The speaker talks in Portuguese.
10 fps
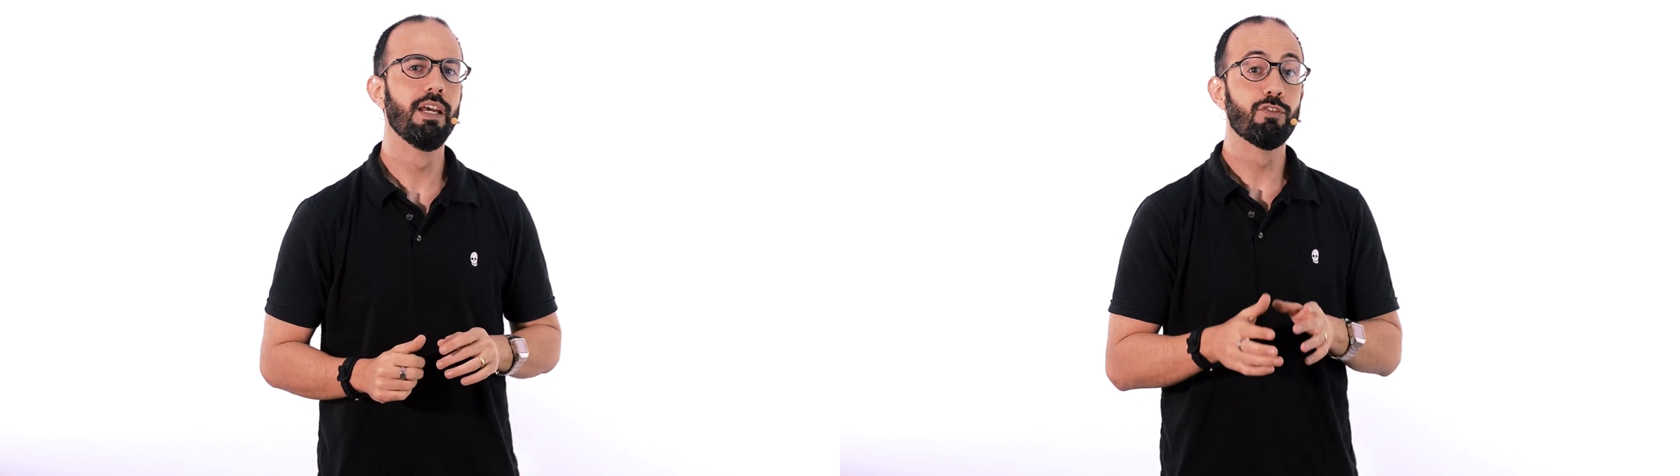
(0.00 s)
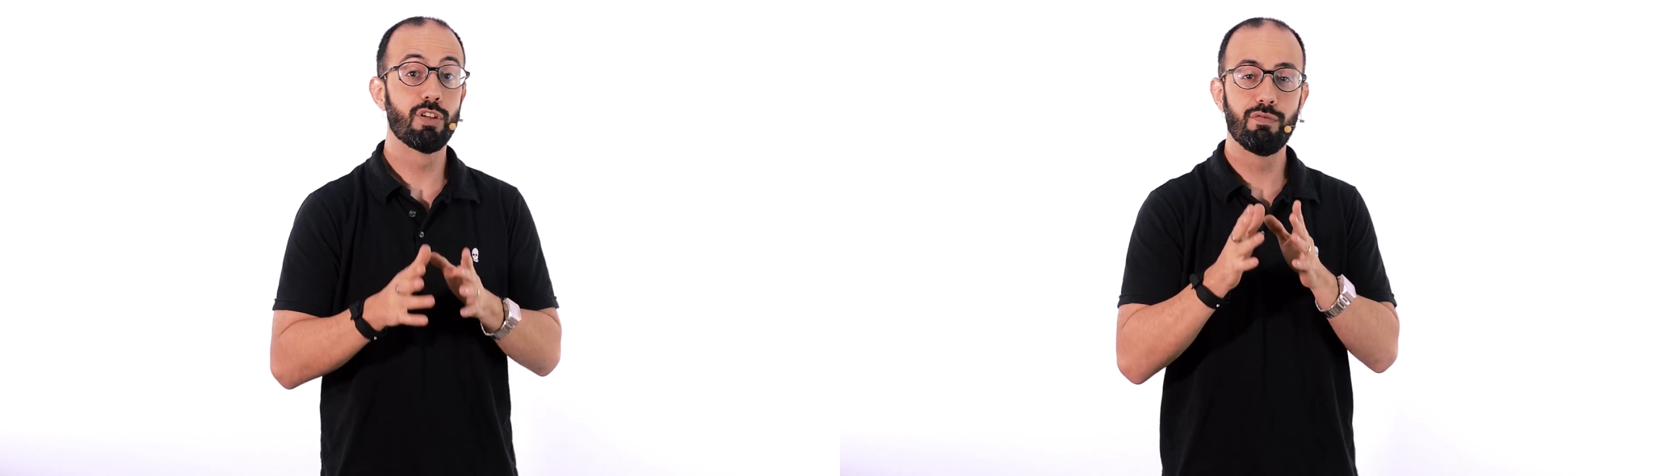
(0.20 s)

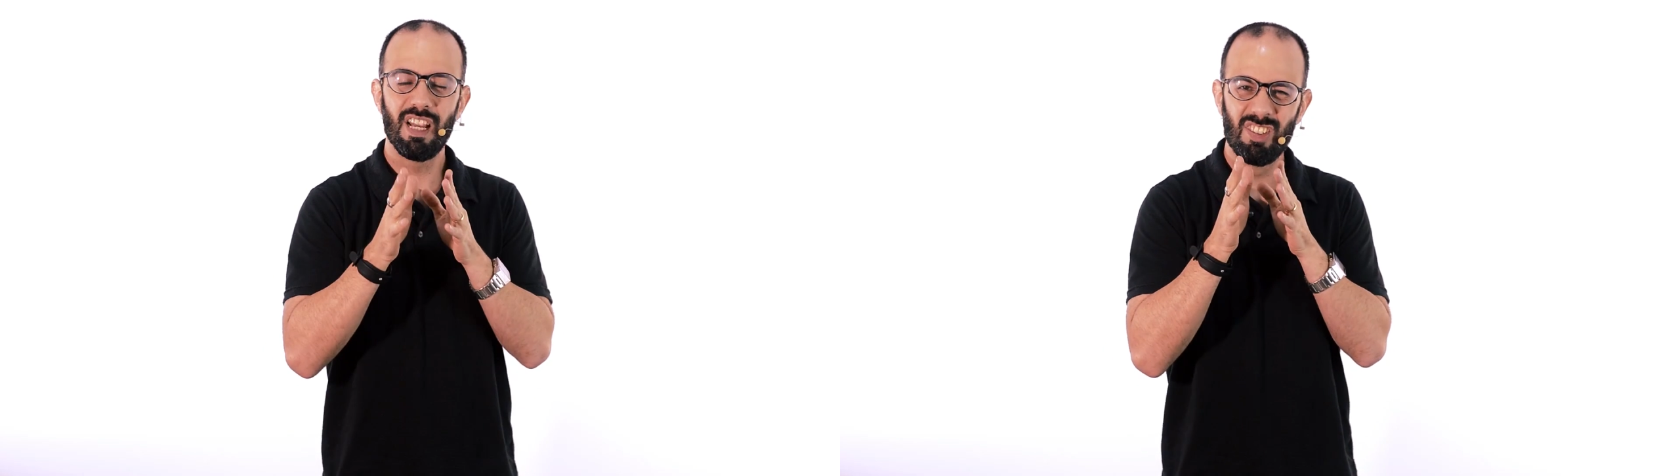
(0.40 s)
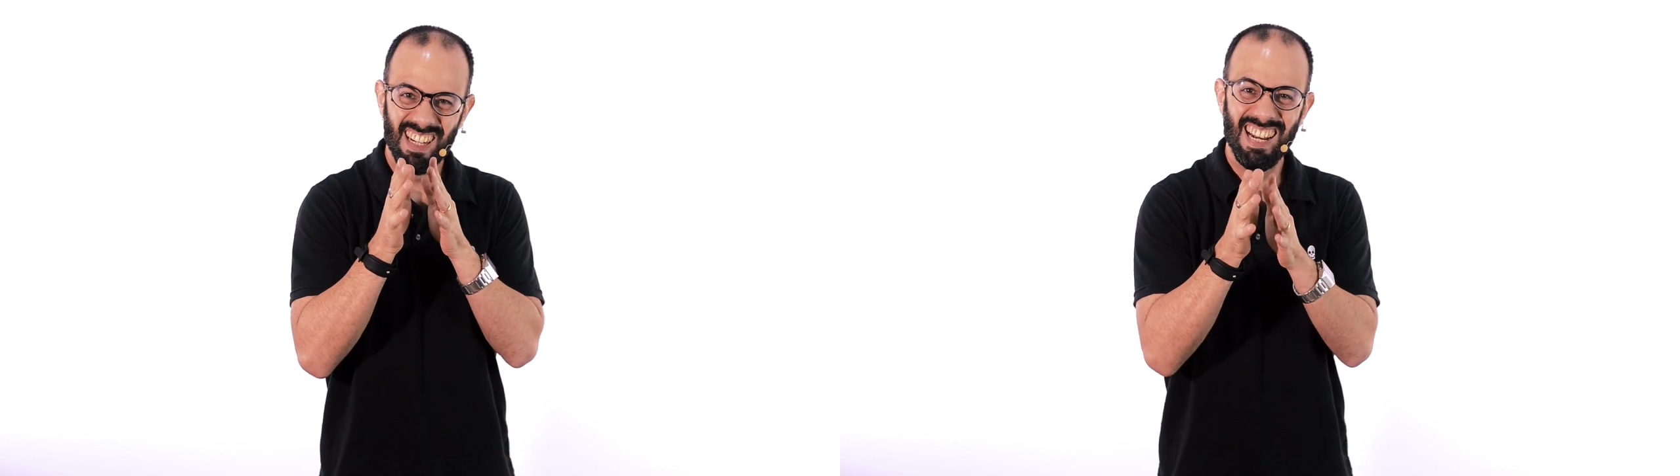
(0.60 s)
você
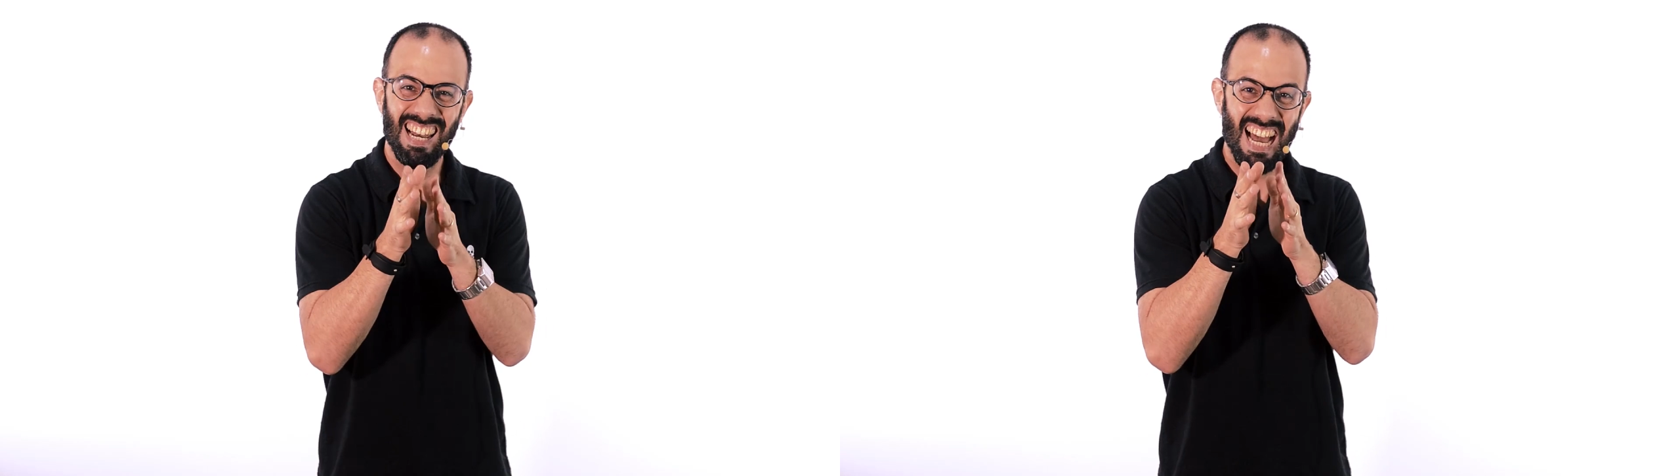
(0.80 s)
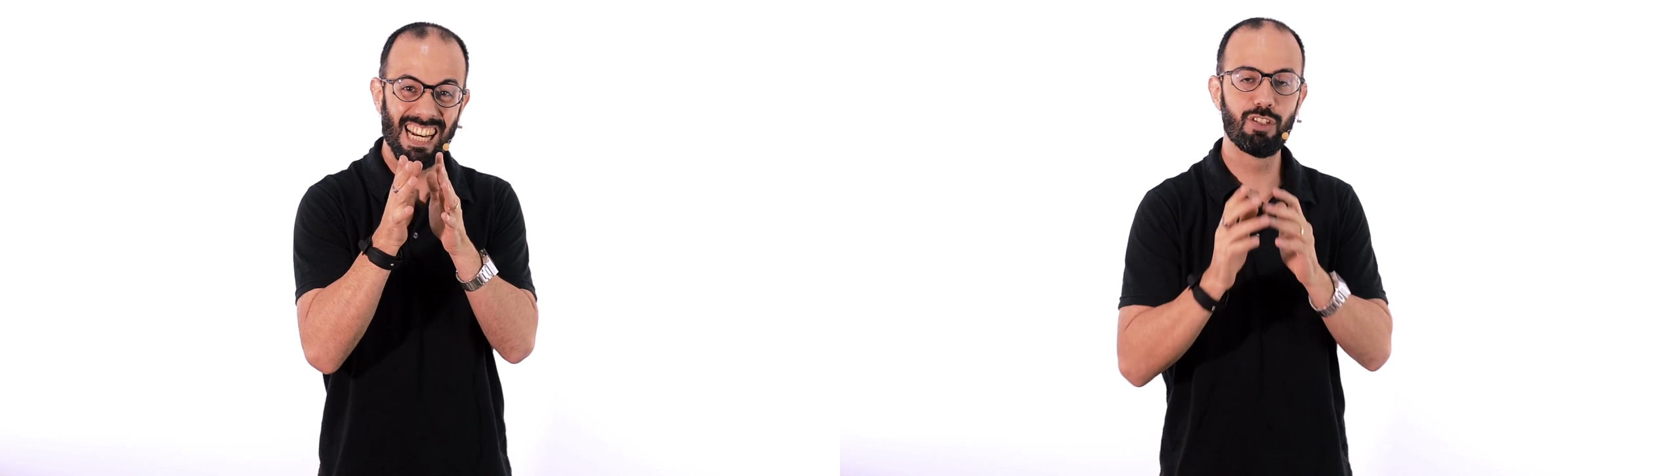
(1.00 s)
vai
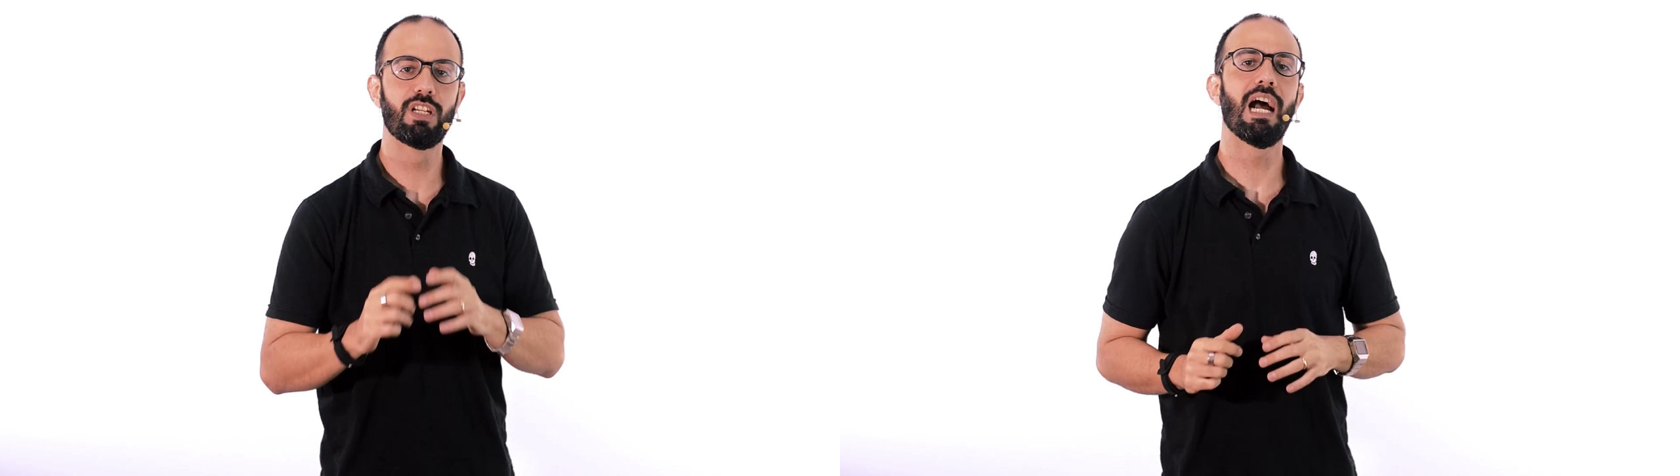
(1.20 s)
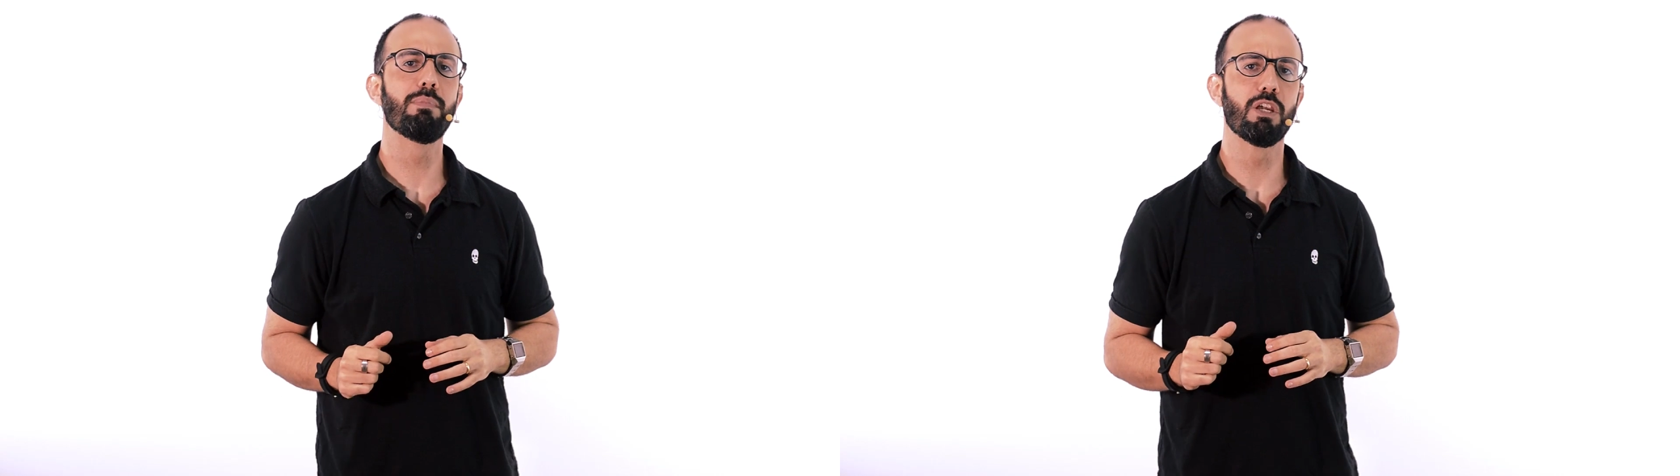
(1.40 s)
trilhar nesse
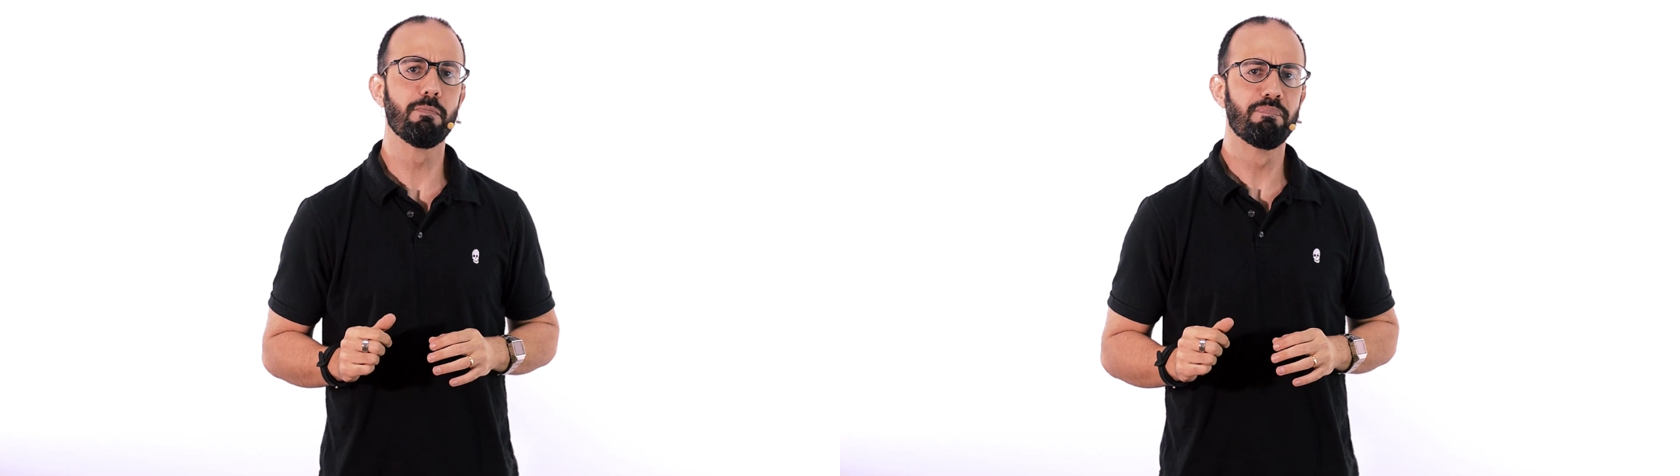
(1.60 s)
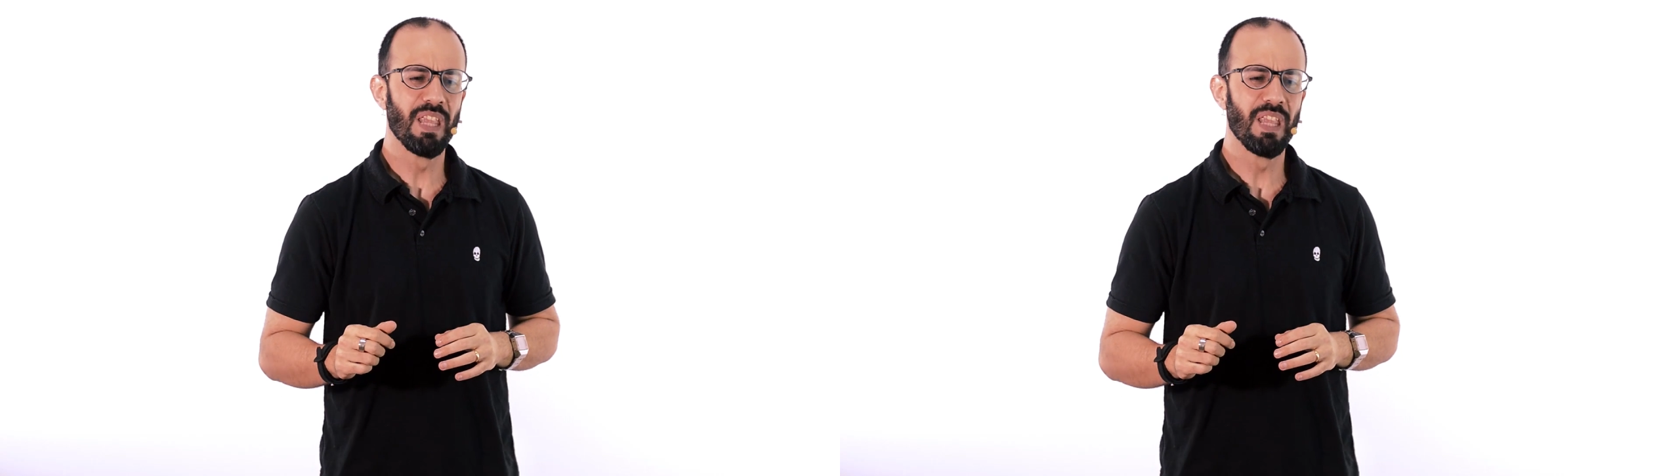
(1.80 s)
caminho.